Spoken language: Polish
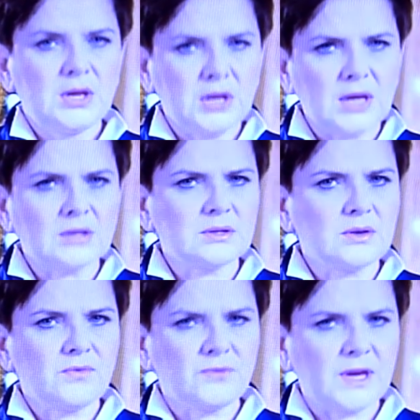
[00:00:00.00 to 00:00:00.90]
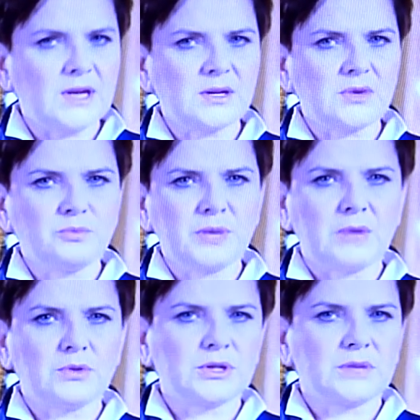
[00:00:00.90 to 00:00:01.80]
jedną wielką
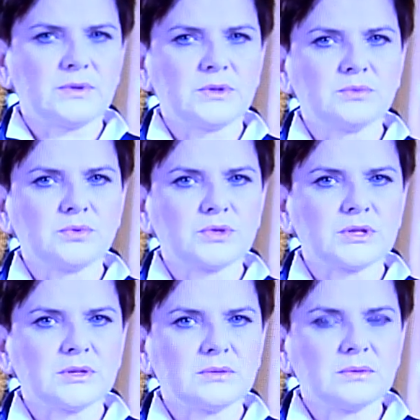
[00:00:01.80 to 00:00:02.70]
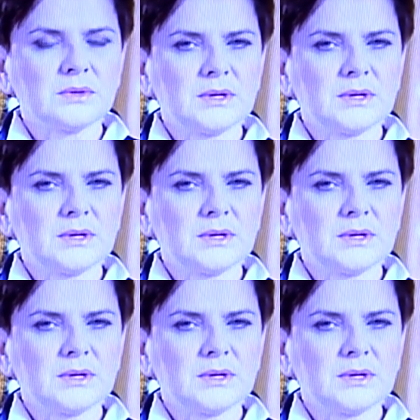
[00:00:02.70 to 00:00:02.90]
biało-czerwoną drużyną.